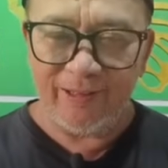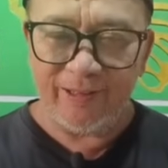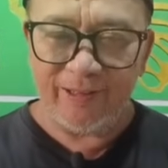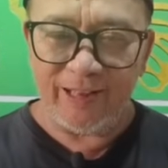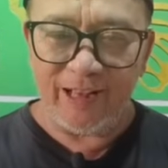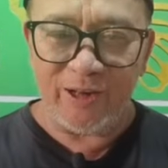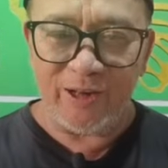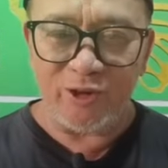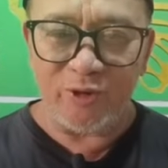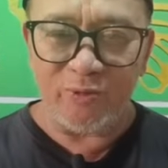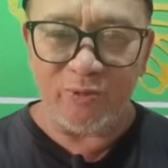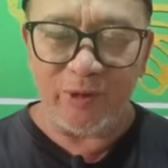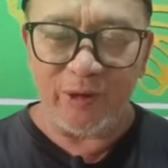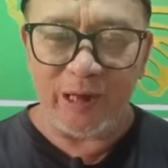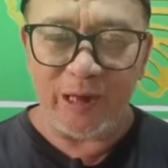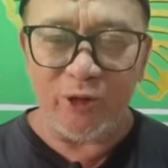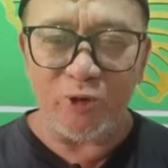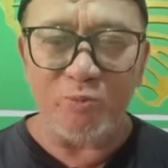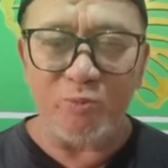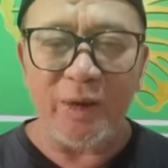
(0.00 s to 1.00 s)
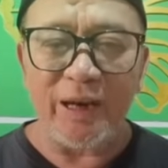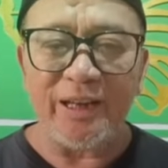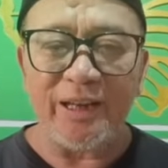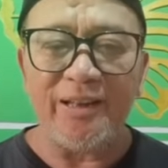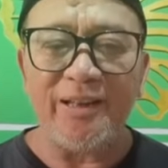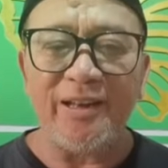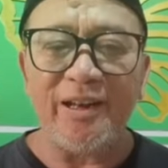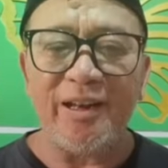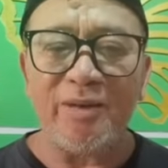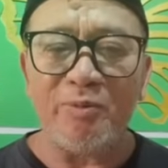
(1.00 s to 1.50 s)
Tadi semua yaitu
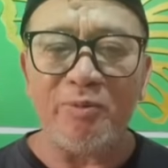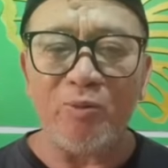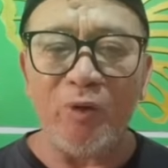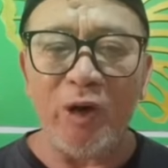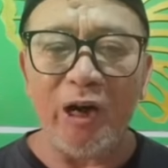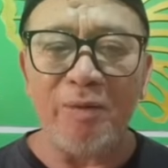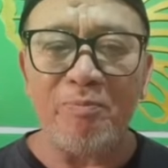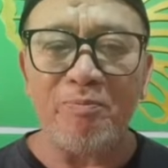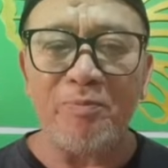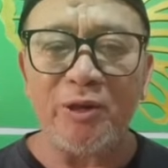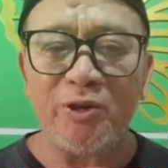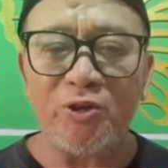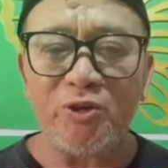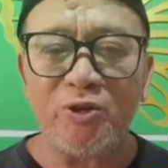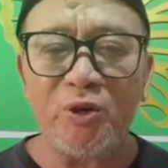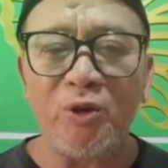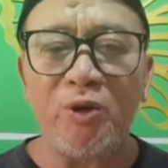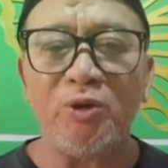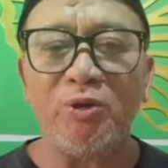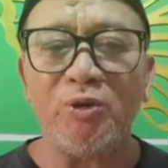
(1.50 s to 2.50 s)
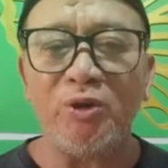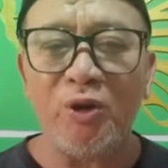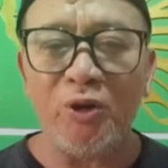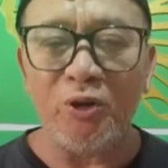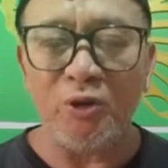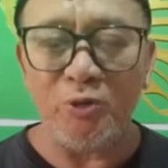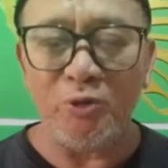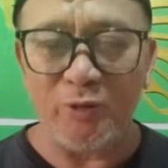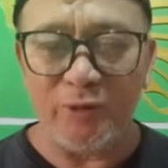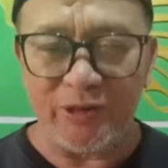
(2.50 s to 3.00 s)
baginda Nabi Muhammad
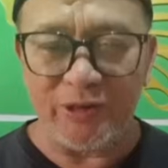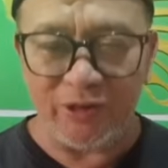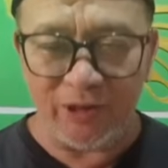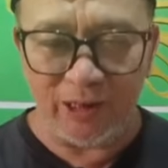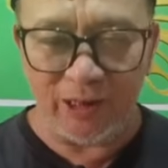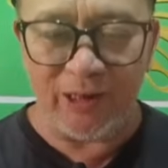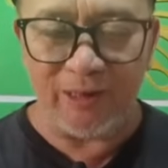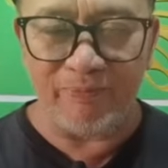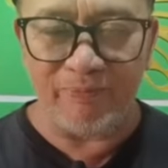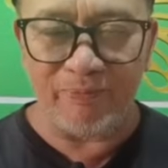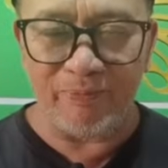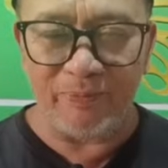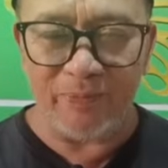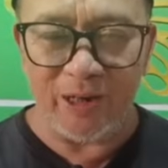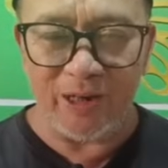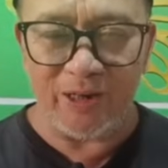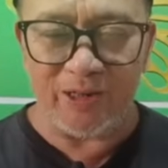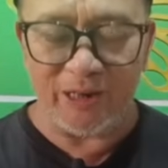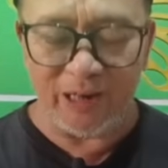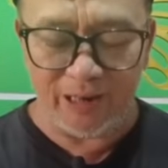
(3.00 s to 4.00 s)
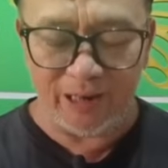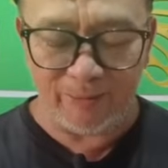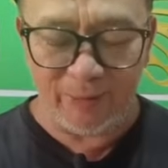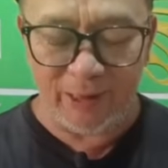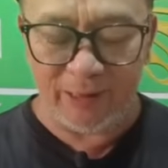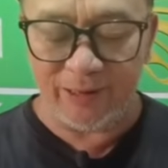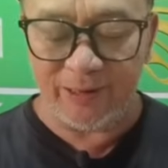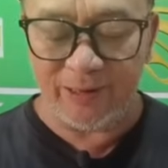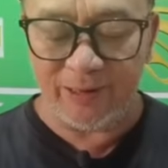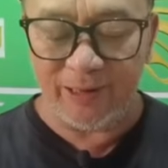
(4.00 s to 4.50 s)
saw. tadi
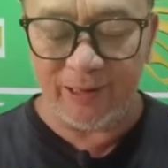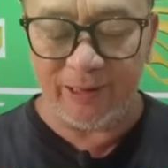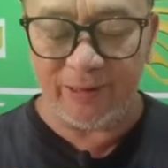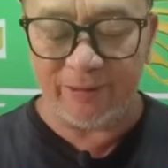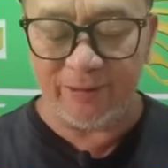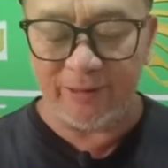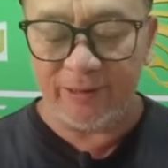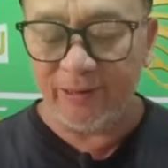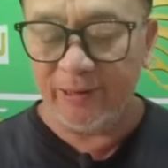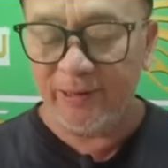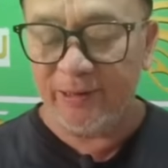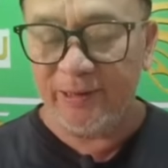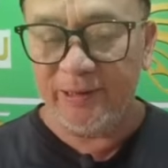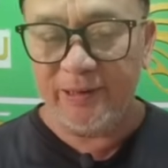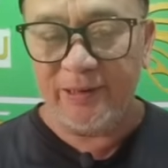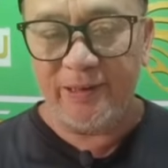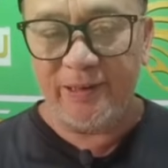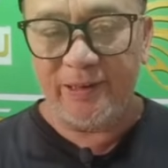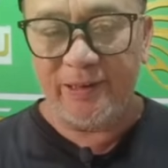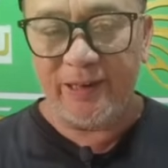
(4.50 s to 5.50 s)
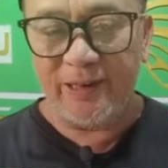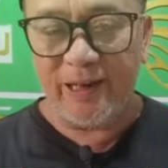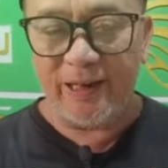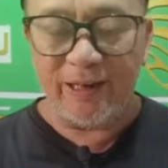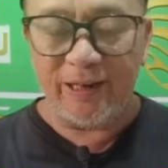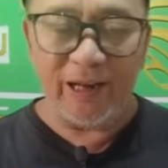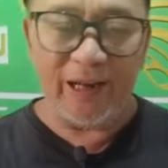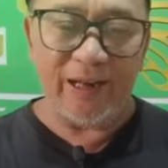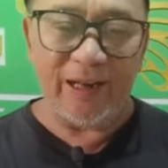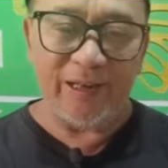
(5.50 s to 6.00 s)
sahabat ya. Nah
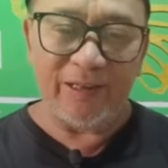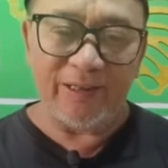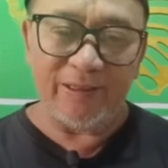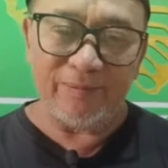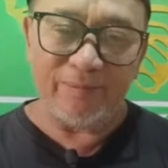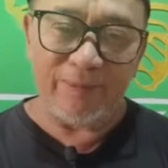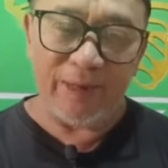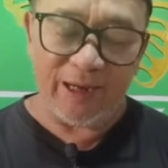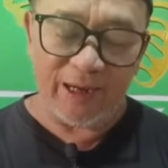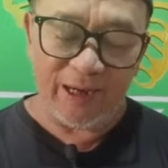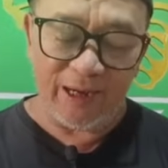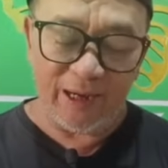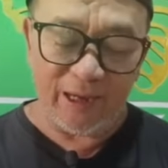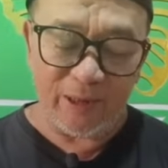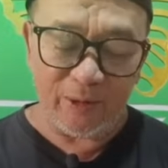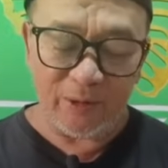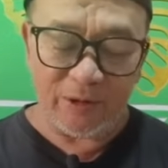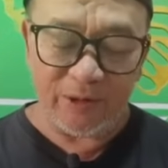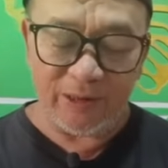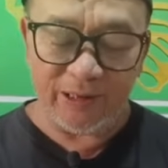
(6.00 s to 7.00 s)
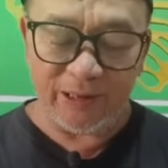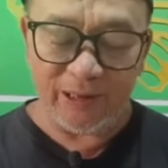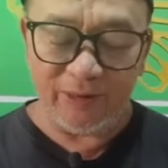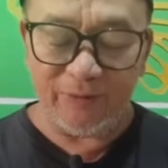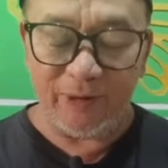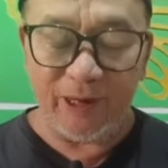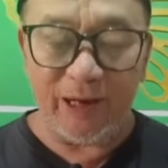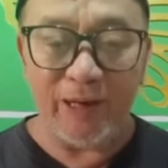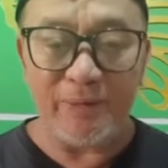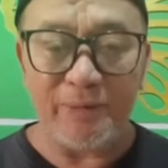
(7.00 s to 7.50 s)
inilah maka harus kita
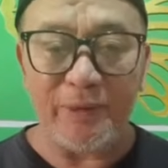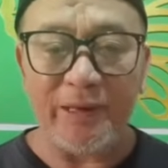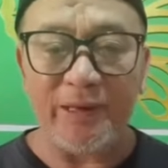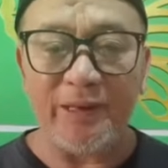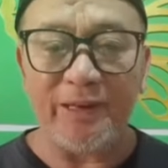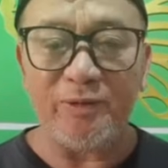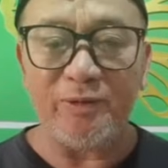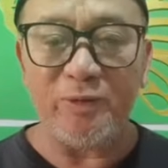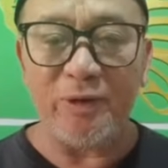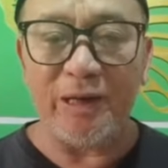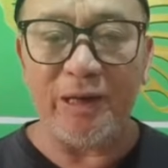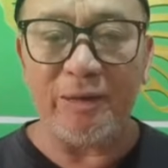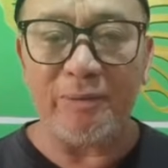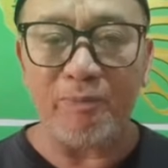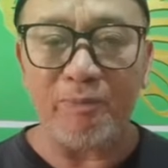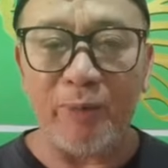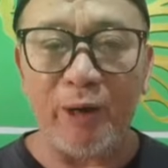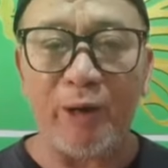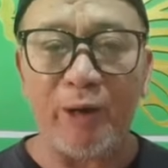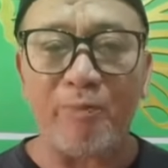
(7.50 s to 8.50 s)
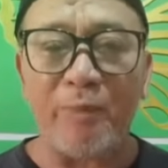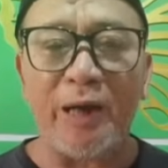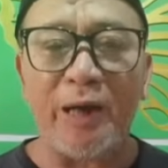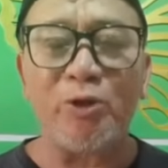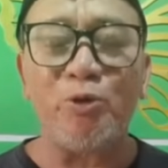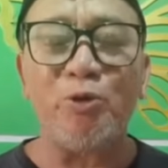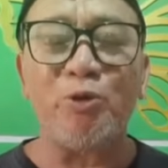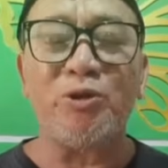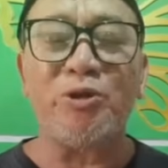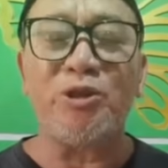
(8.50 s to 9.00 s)
pahami juga
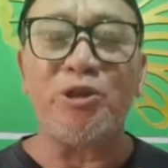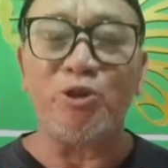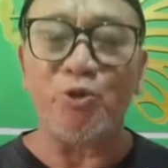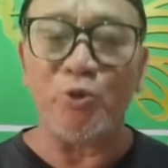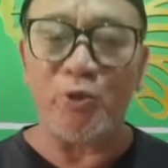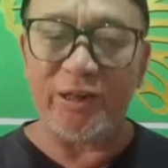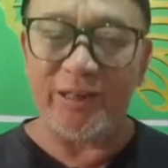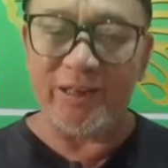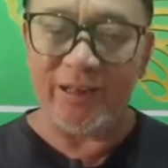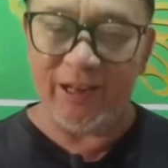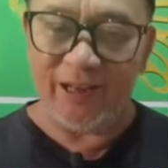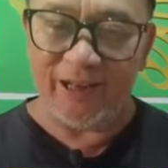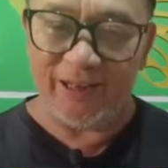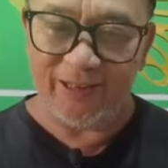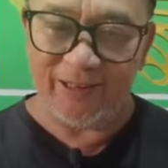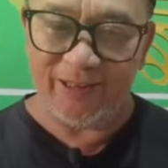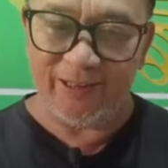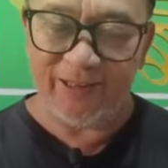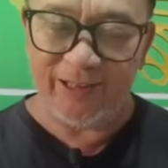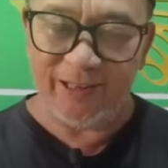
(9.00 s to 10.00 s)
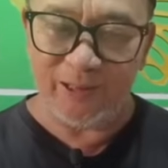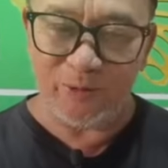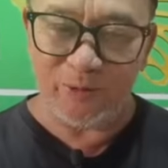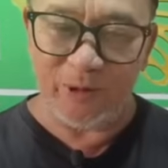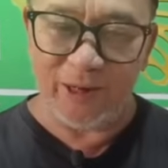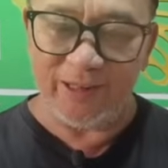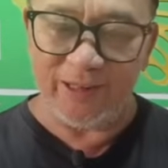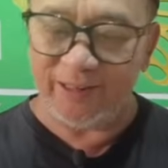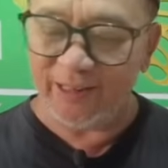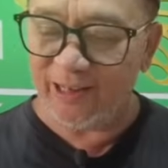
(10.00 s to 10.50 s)
patut dicurigai itu
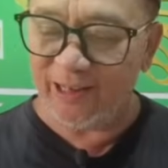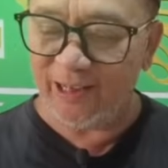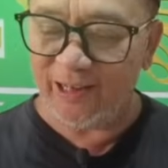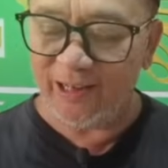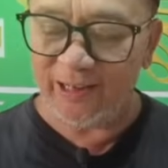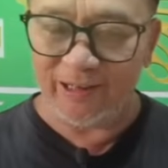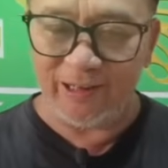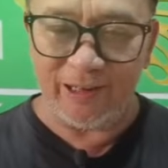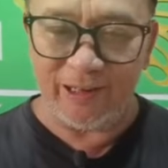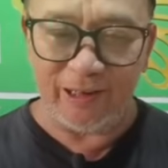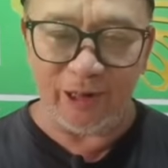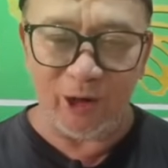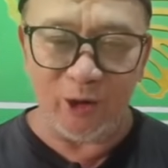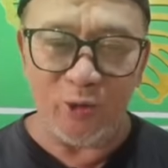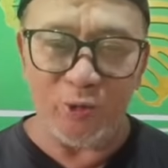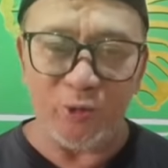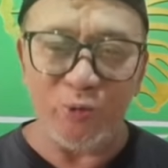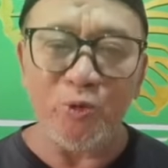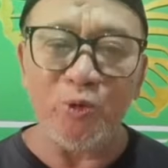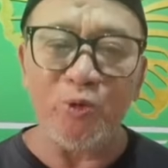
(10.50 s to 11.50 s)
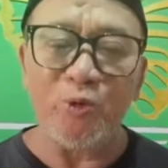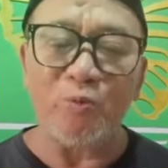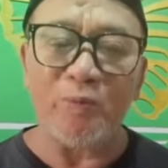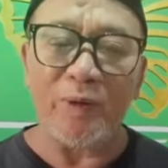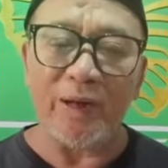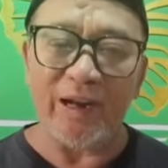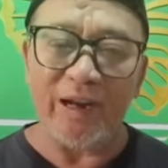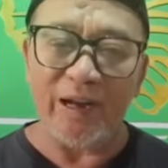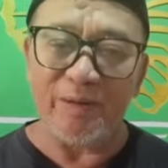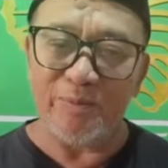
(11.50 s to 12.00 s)
kan sekarang karena kalau dulu
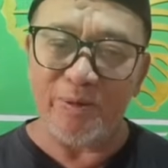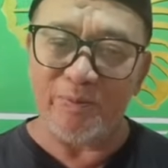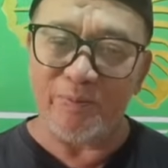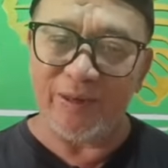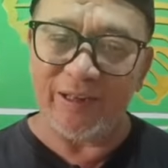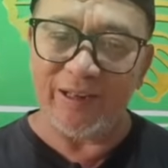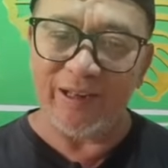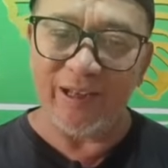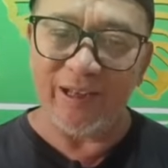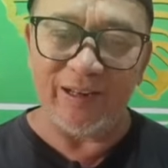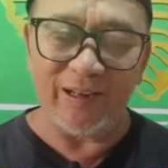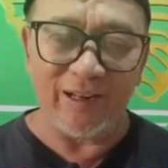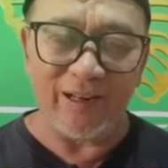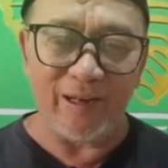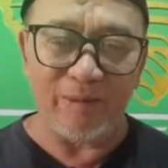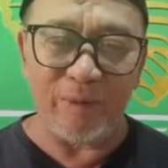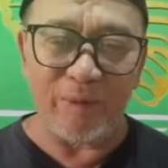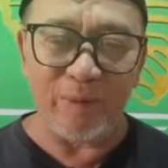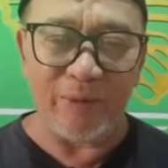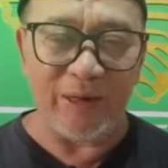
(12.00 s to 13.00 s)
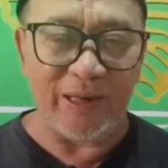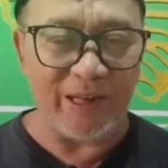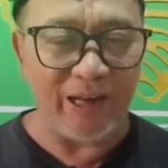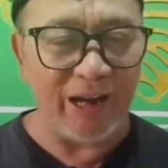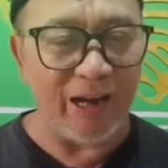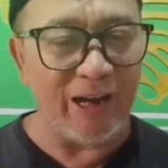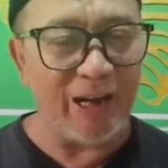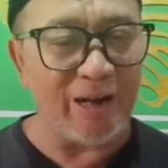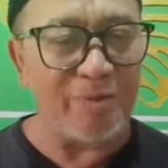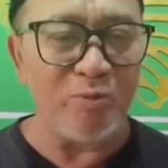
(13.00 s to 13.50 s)
para habib ini adalah memiliki
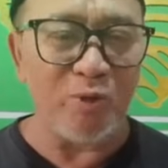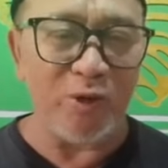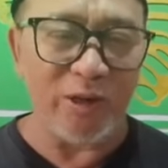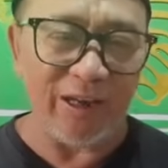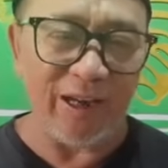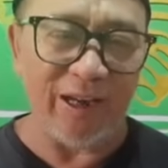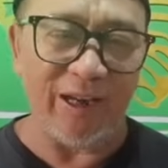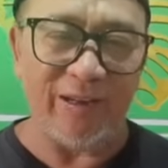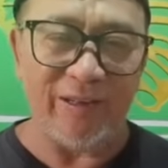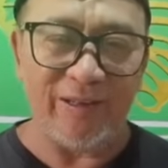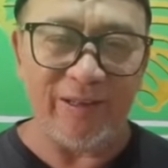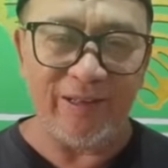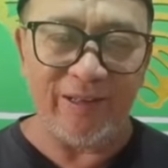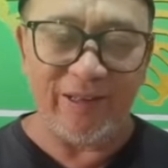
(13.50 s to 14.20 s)
alat mulia